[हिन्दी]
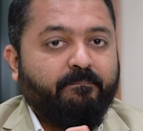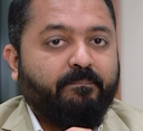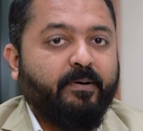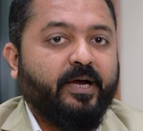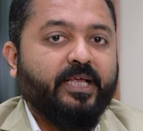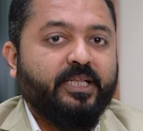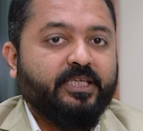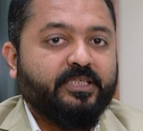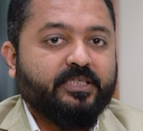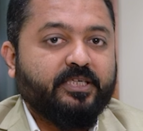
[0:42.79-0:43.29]

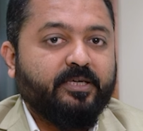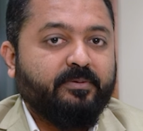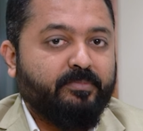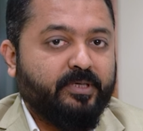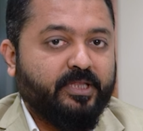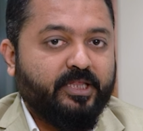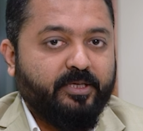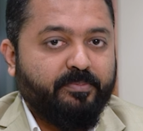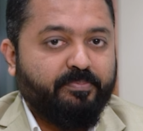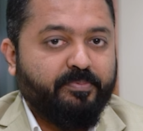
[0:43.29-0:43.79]
पाइल्स का
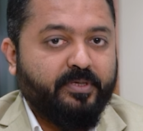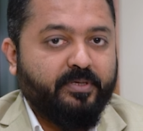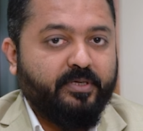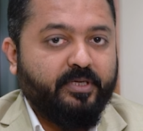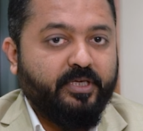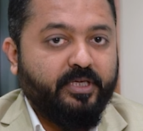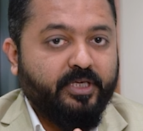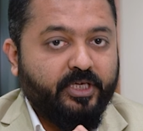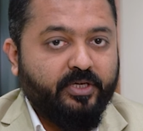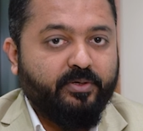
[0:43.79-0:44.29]
मतलब
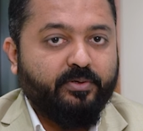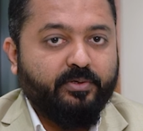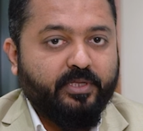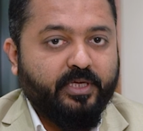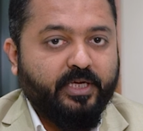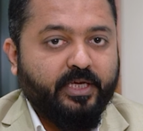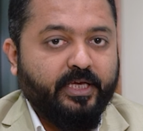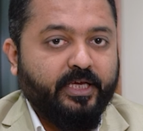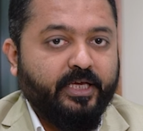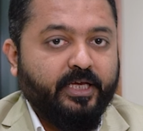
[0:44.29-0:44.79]
ये
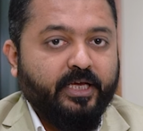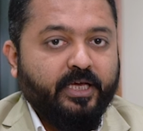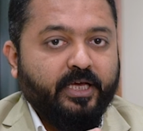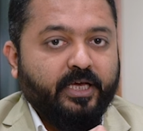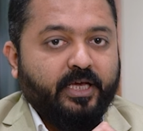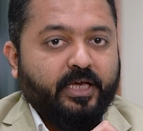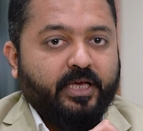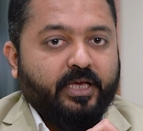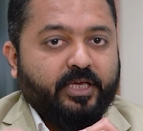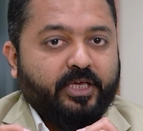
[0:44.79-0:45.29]
होता है
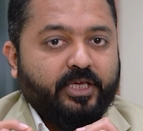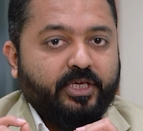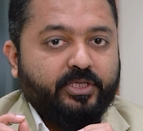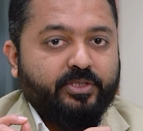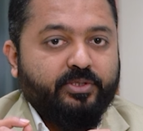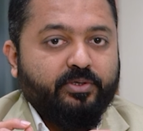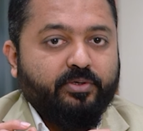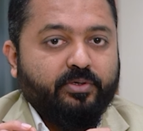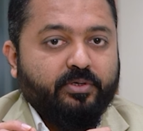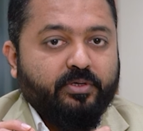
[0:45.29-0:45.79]
कि
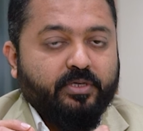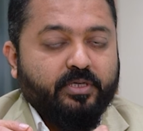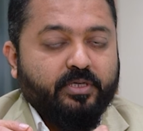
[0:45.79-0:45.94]
जो